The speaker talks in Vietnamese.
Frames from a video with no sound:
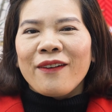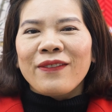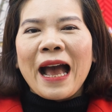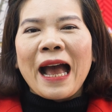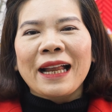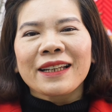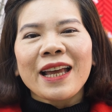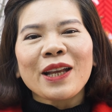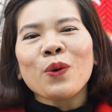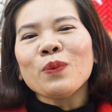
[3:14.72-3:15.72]
và
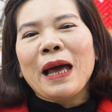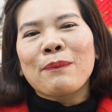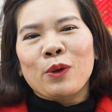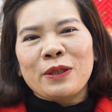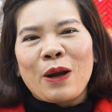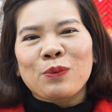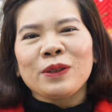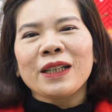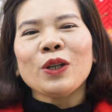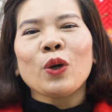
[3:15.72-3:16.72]
đây cũng là một
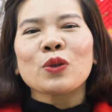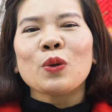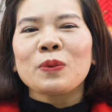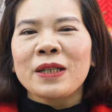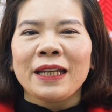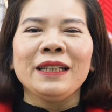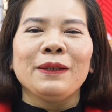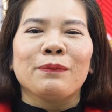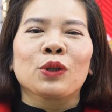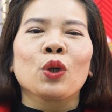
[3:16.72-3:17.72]
trong những cái nội dung chính
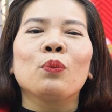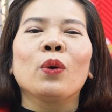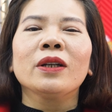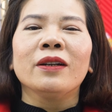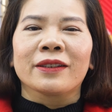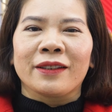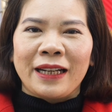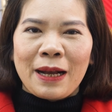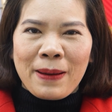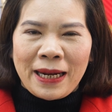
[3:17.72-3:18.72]
mà tôi muốn gửi tới
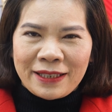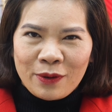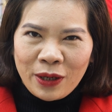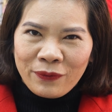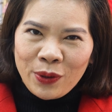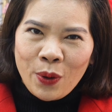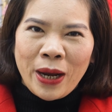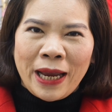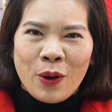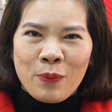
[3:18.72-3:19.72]
các bạn trong cái video
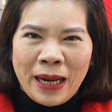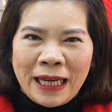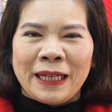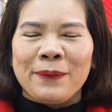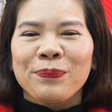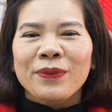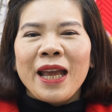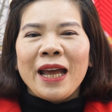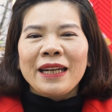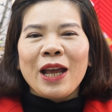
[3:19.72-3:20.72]
ngày hôm nay
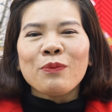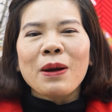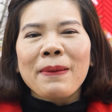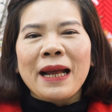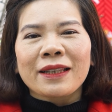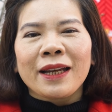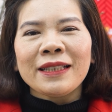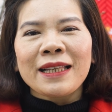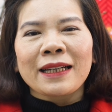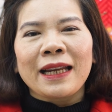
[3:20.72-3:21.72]
nếu mà bạn
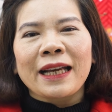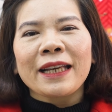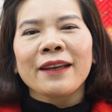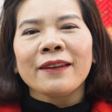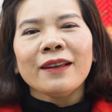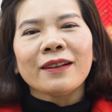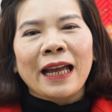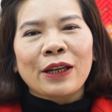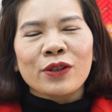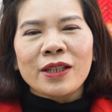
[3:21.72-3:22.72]
thấy rằng là cái kiến thức
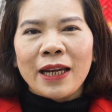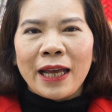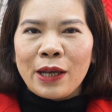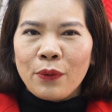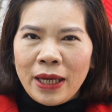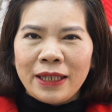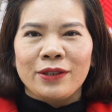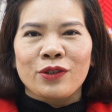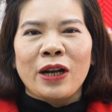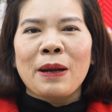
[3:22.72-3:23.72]
này nó rất là hữu ích
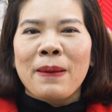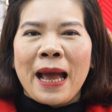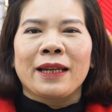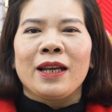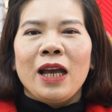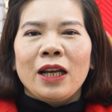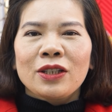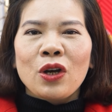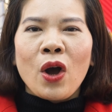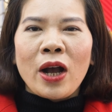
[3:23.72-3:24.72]
cho các bạn
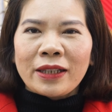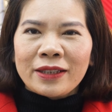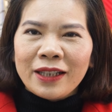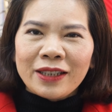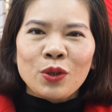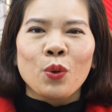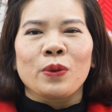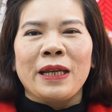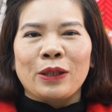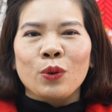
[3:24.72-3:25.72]
cho những chủ
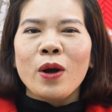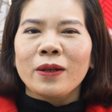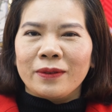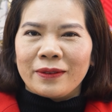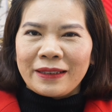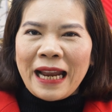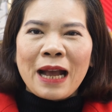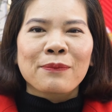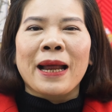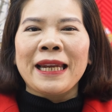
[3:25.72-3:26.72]
nhà thuốc
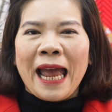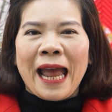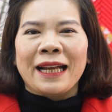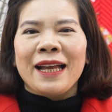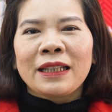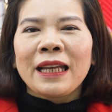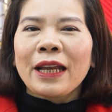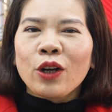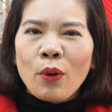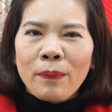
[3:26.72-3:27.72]
đang bán hàng thì
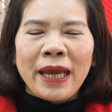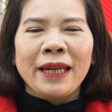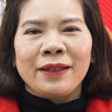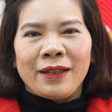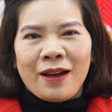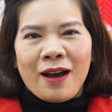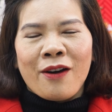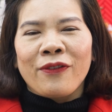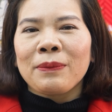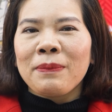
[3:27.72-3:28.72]
hãy comment
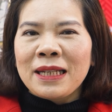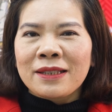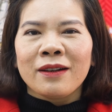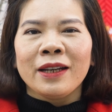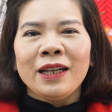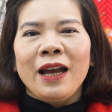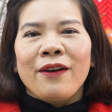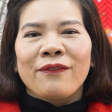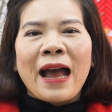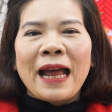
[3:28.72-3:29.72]
ở phần bên dưới
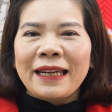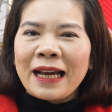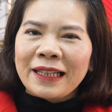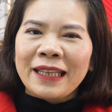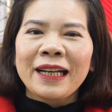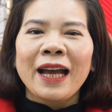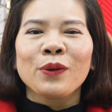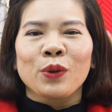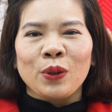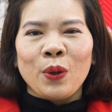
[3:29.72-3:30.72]
và đăng ký
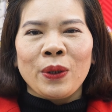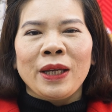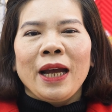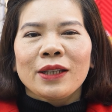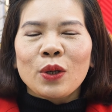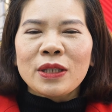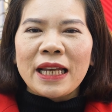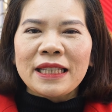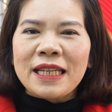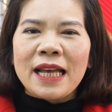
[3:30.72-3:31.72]
kênh của tôi. Tôi
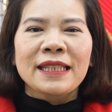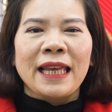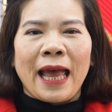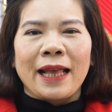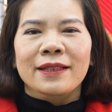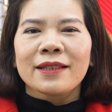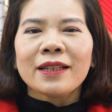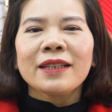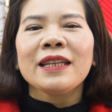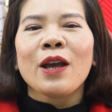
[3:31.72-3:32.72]
sẽ chia sẻ
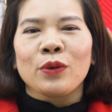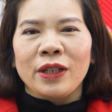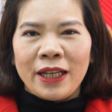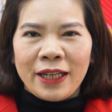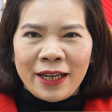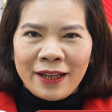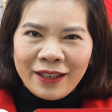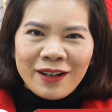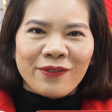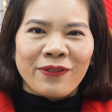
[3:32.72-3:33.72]
rất nhiều những cái kiến
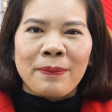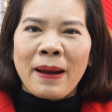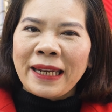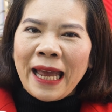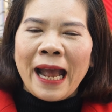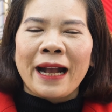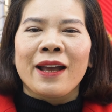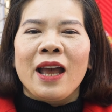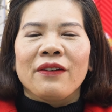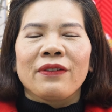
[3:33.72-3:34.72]
thức về bán hàng,
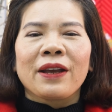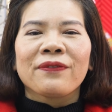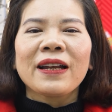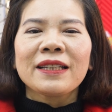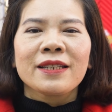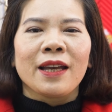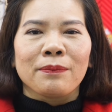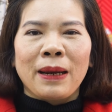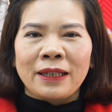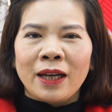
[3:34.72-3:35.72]
về phát
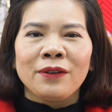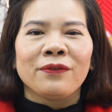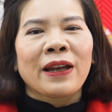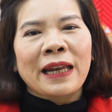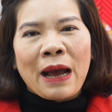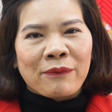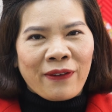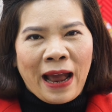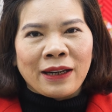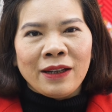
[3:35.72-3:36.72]
triển bản thân, về đàm
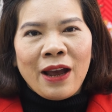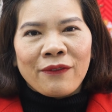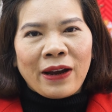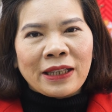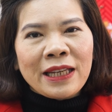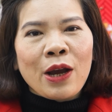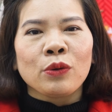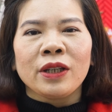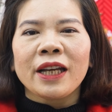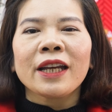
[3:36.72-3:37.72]
phán và
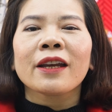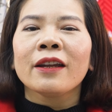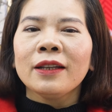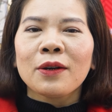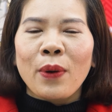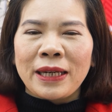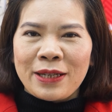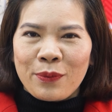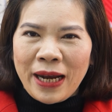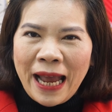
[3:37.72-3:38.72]
nhiều những cái kiến thức quan
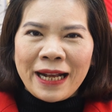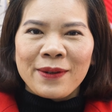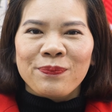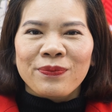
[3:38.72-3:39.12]
trọng khác.